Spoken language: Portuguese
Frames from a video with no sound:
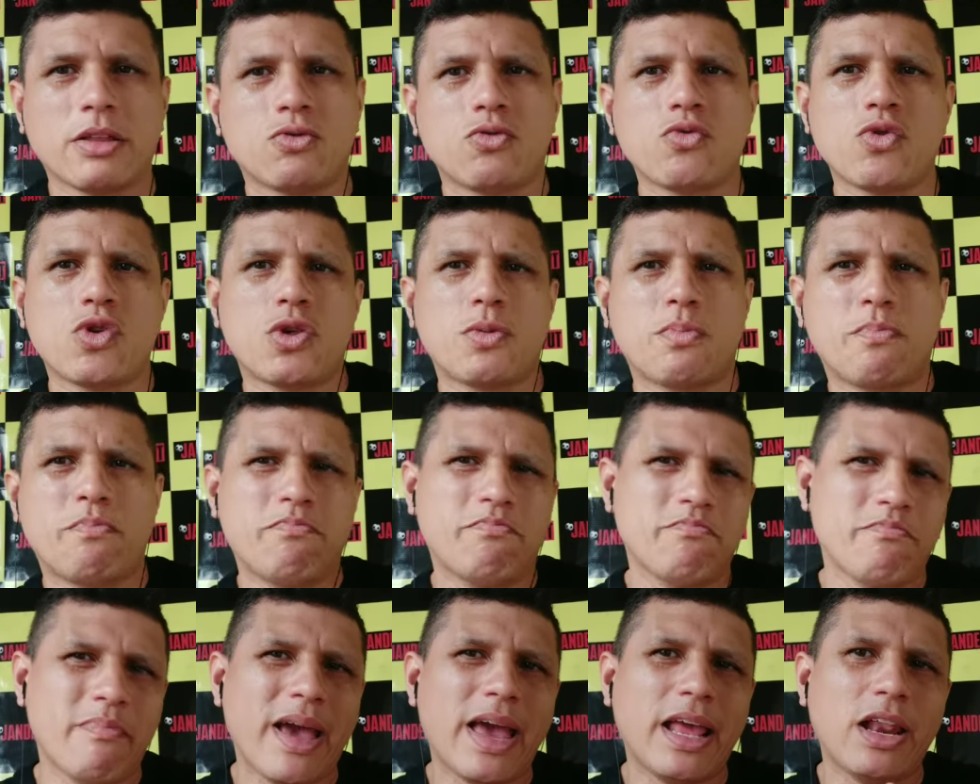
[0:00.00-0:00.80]
Dos
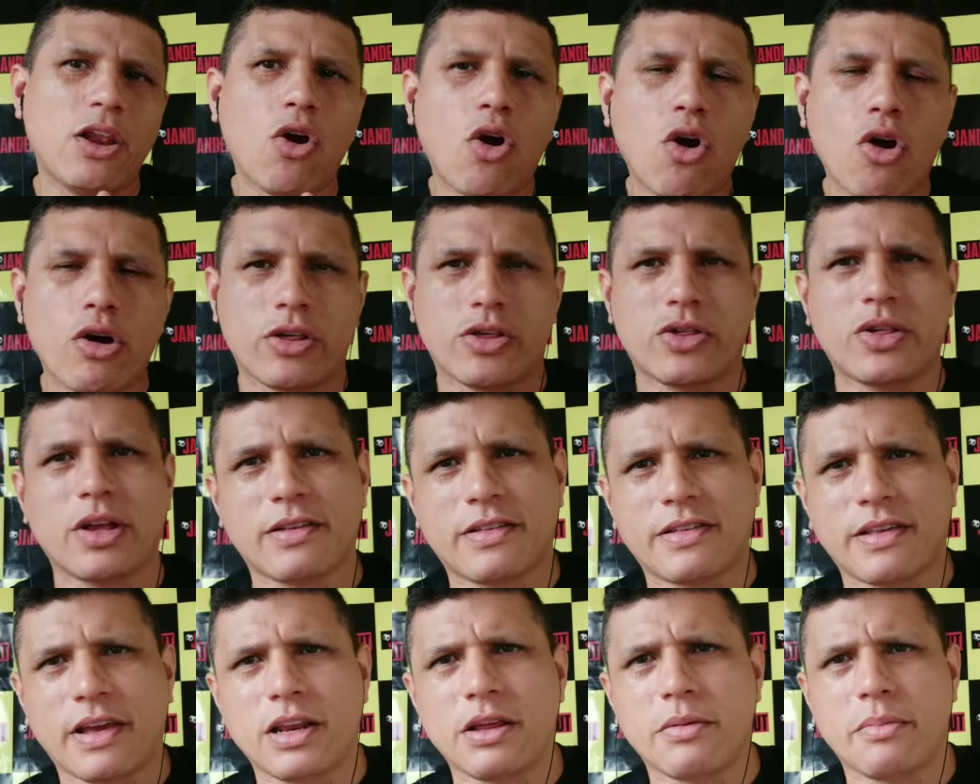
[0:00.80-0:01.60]
melhores da
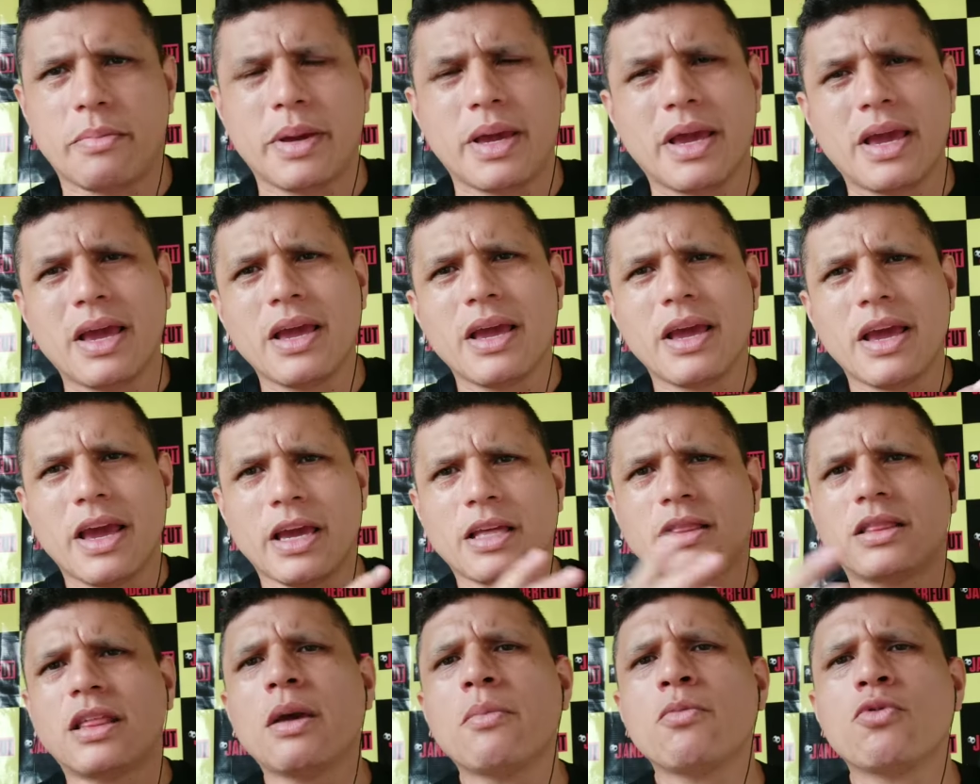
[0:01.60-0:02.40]
Série B
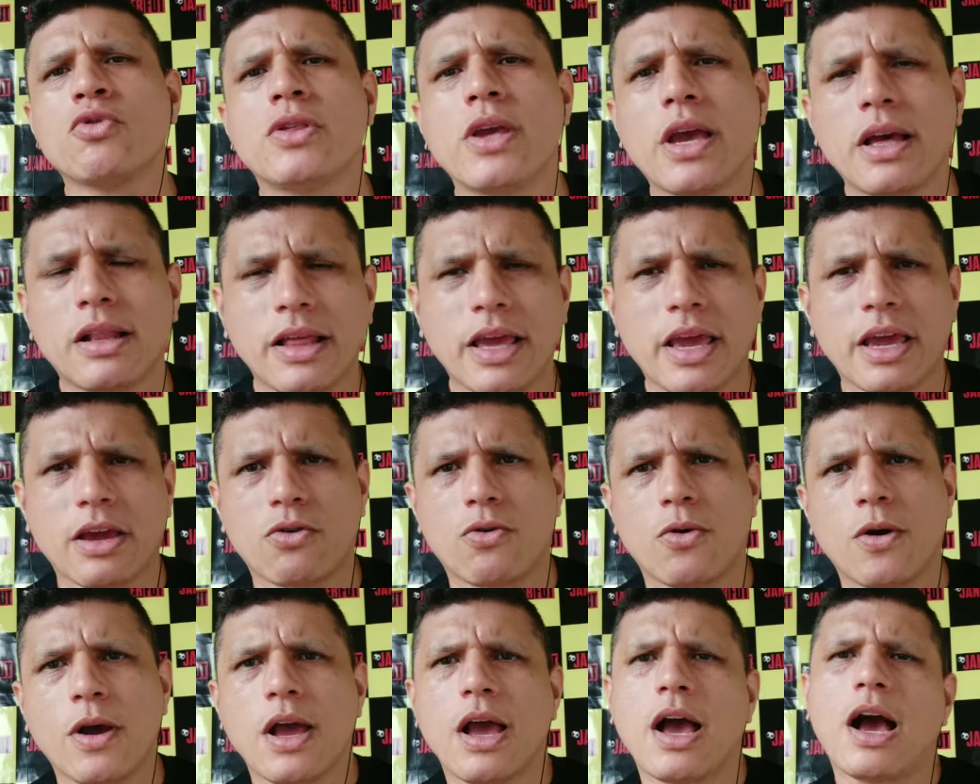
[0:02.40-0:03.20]
em termos de
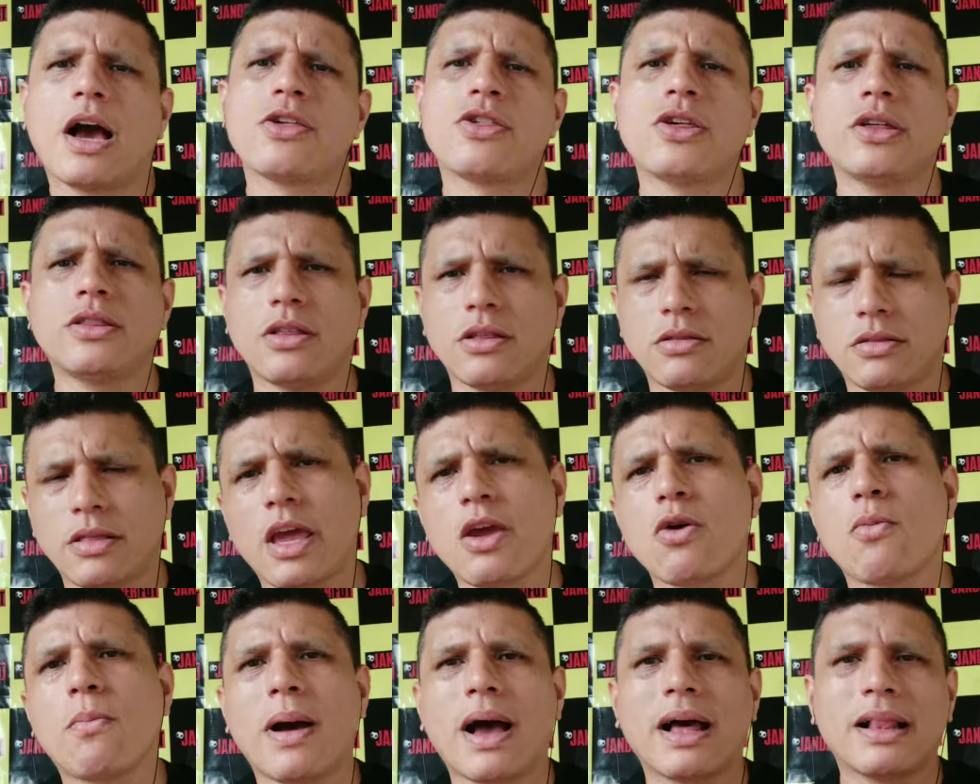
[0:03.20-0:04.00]
elenco. A gente
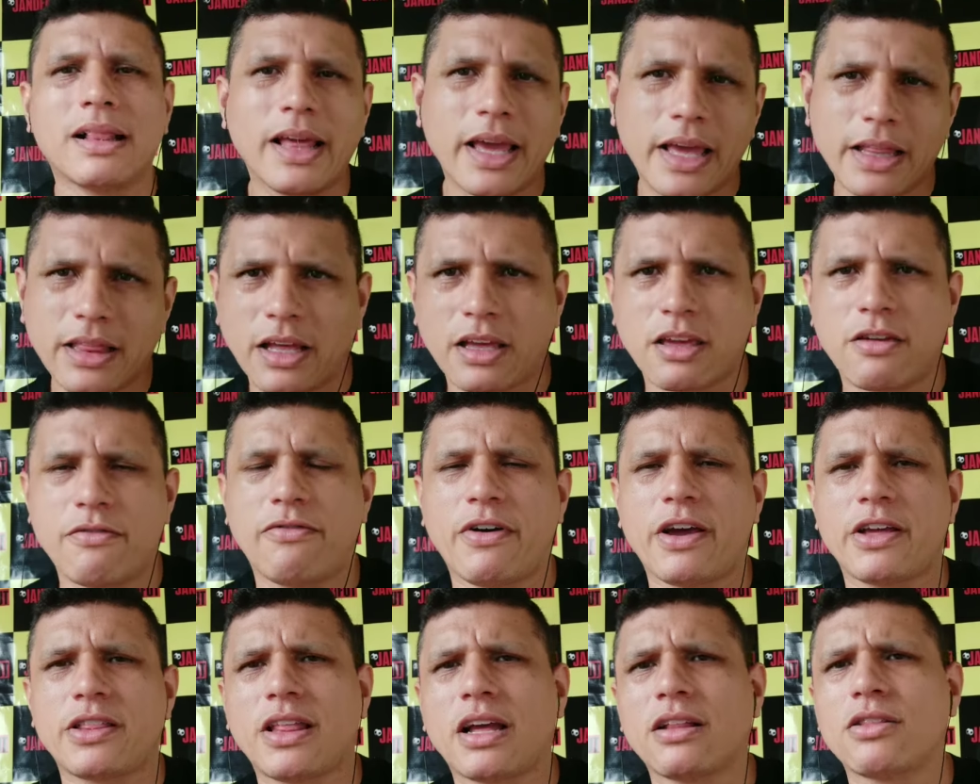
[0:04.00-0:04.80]
tem o Barleta, que
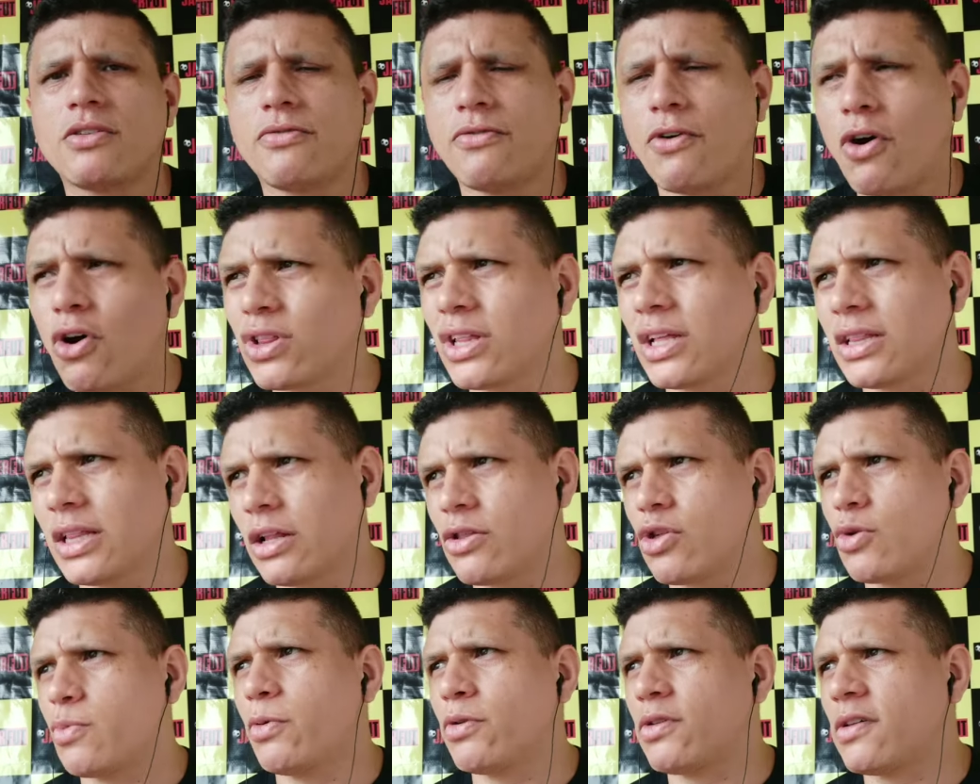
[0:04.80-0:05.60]
vai estar de volta, está
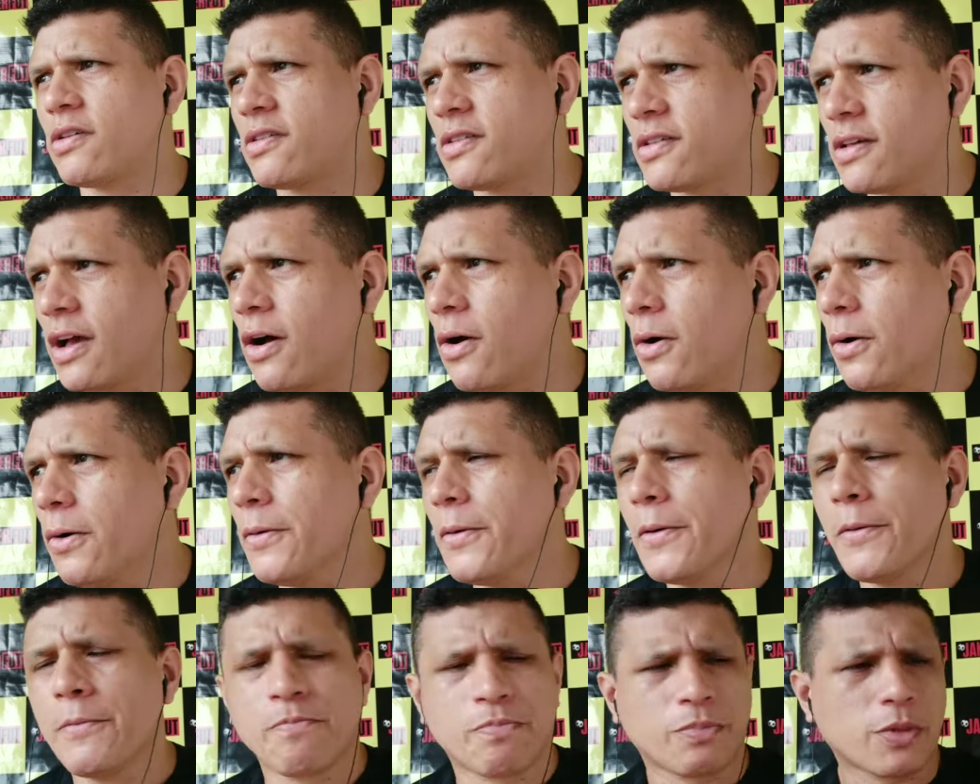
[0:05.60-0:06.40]
à disposição.